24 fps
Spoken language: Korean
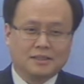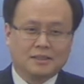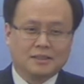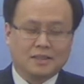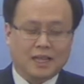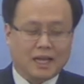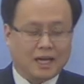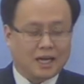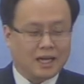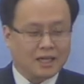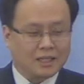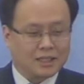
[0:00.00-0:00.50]

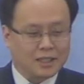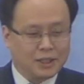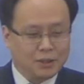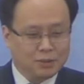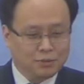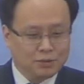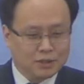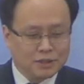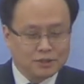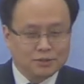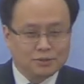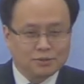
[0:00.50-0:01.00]
내가
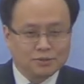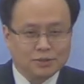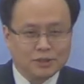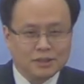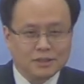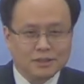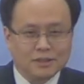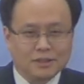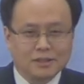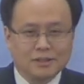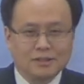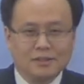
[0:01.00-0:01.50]
기울일 수
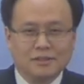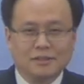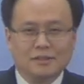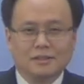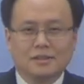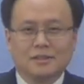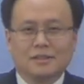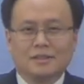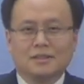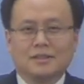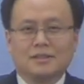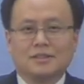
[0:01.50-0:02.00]
있는
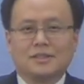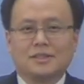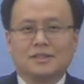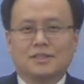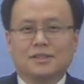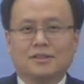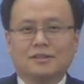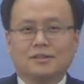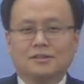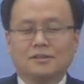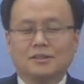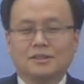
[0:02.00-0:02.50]

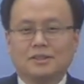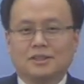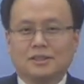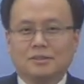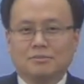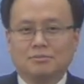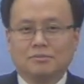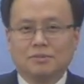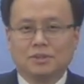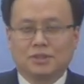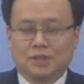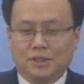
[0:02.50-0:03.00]

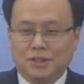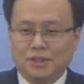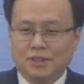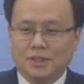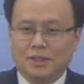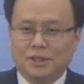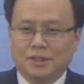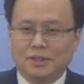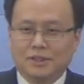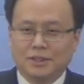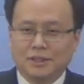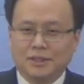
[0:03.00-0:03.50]
전심
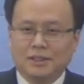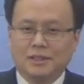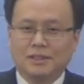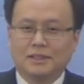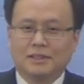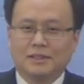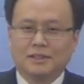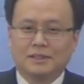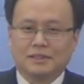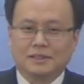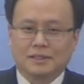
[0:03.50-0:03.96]
전력을